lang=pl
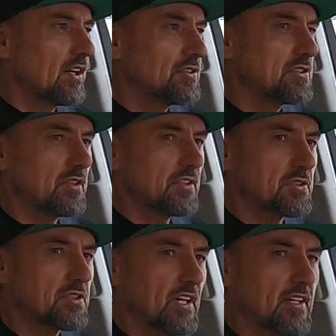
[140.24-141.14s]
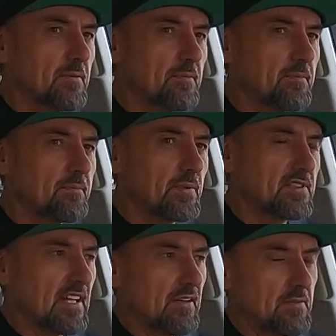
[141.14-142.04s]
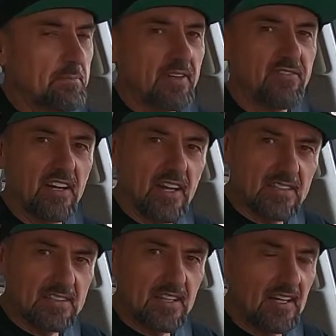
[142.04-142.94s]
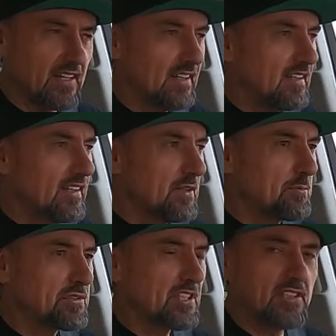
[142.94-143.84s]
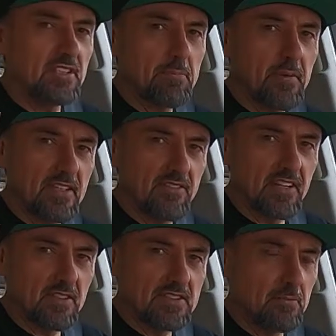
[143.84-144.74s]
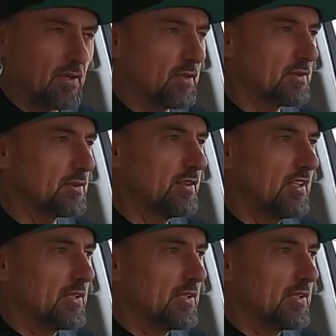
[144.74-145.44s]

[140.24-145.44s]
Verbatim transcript: Chodzi o to, że poznałem preferencje przednionapędowego samochodu